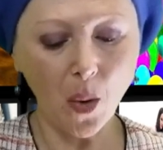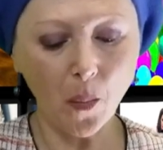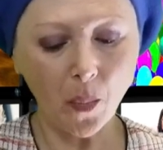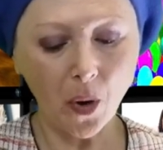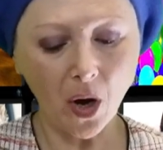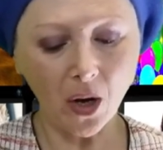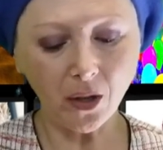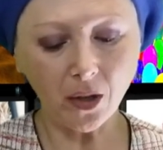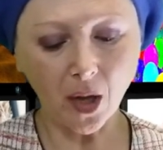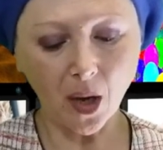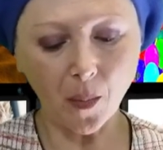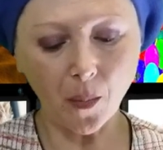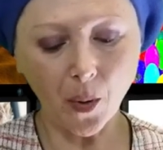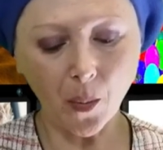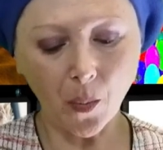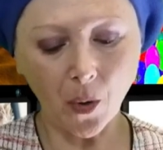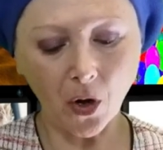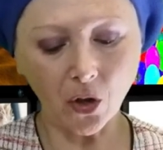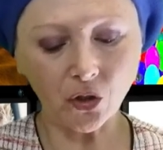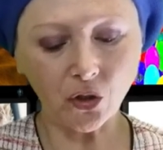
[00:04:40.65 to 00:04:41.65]
Poi
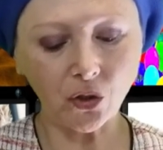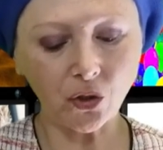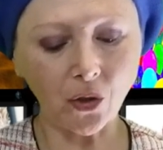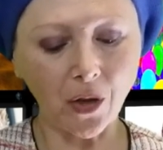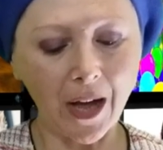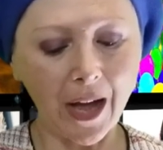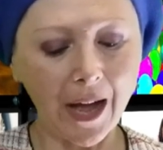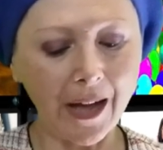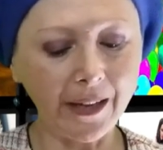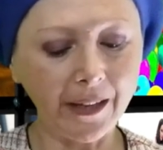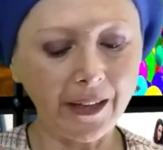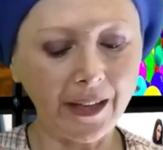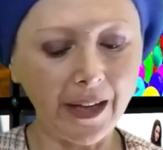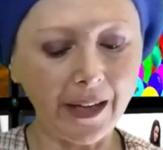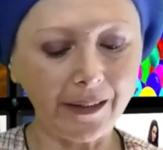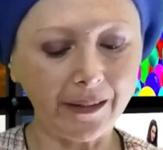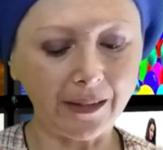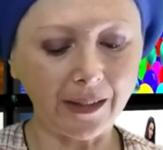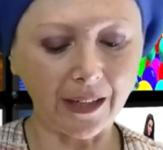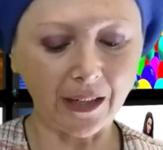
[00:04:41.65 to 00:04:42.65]
dopo posso
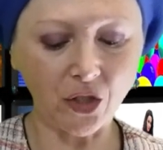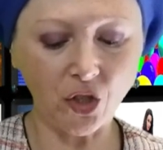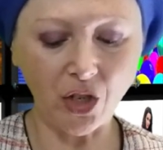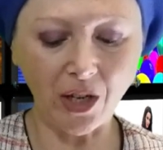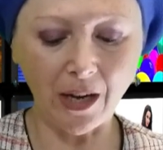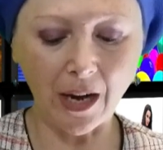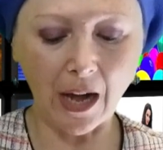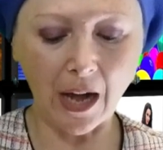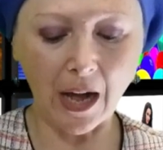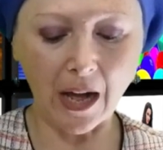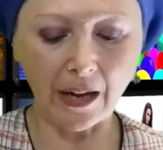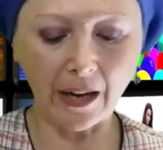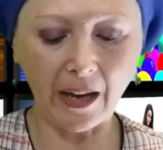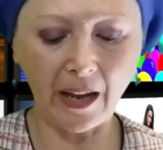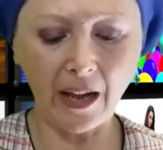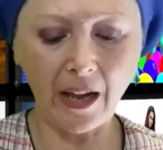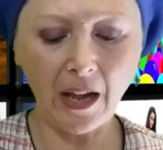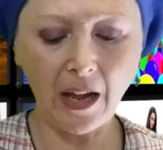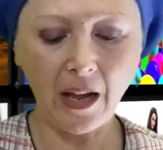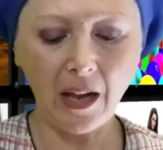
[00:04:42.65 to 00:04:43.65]
anche
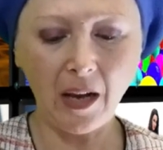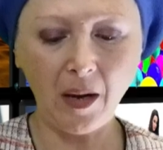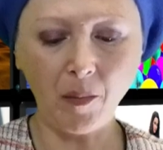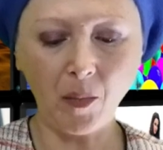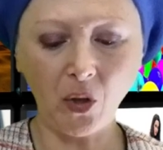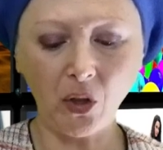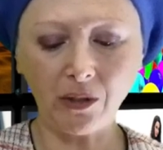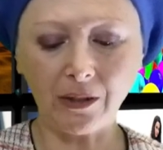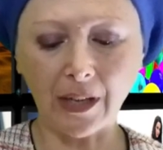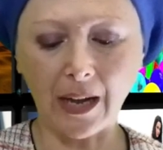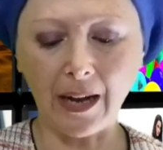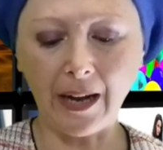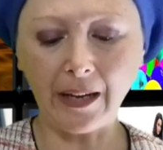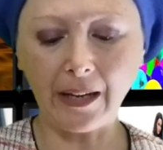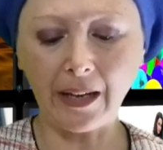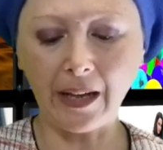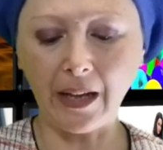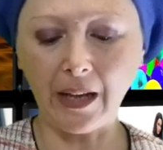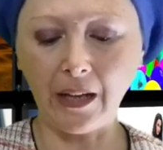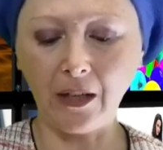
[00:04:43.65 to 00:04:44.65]
trascinare in modo tale
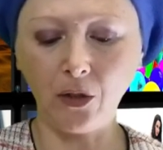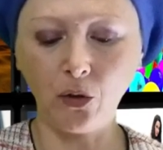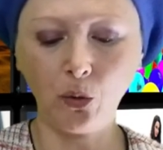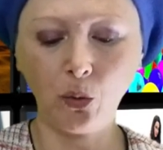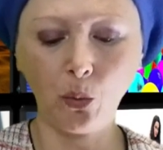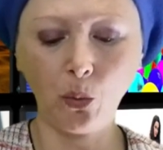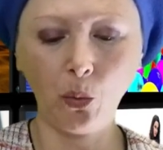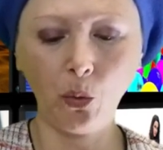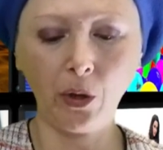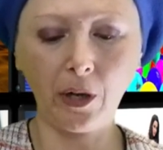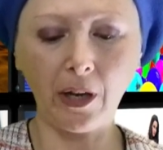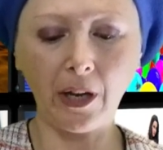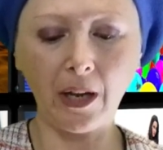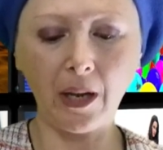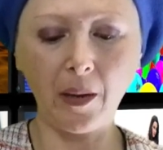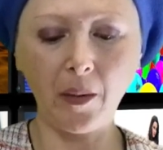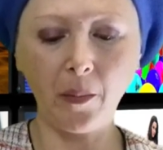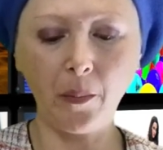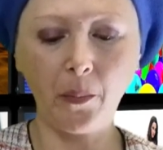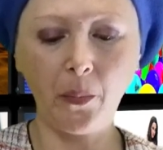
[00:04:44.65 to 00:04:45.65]
che
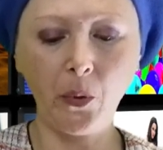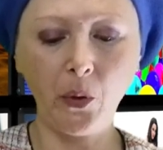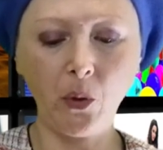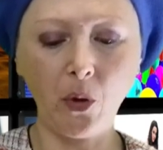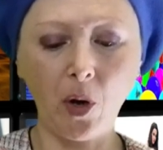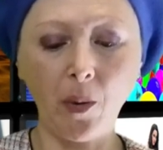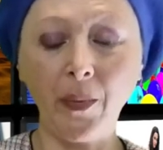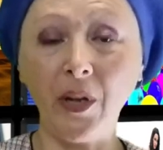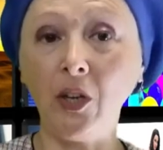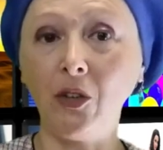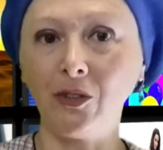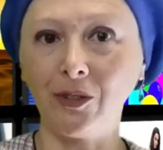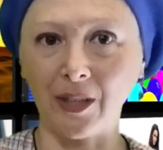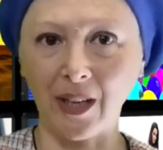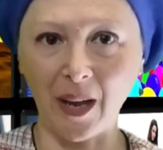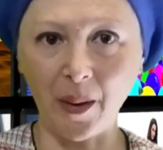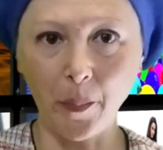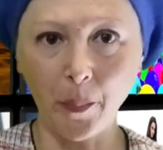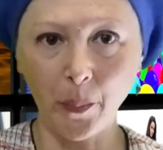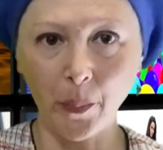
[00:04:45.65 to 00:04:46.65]
duri più o meno
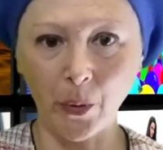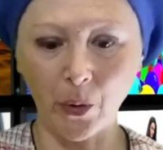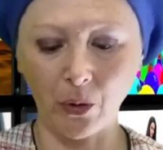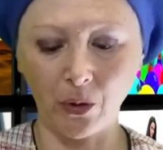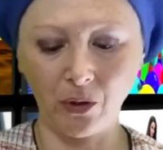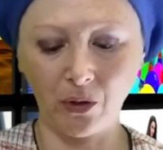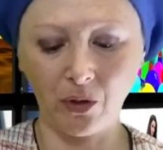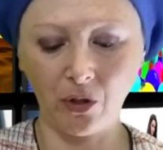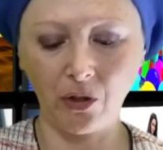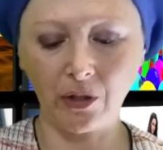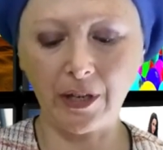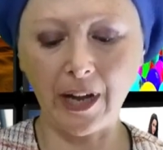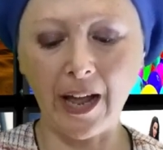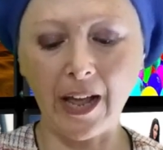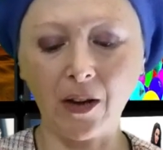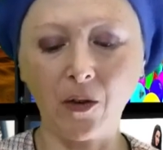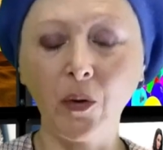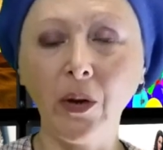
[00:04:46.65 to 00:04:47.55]
tempo, ok?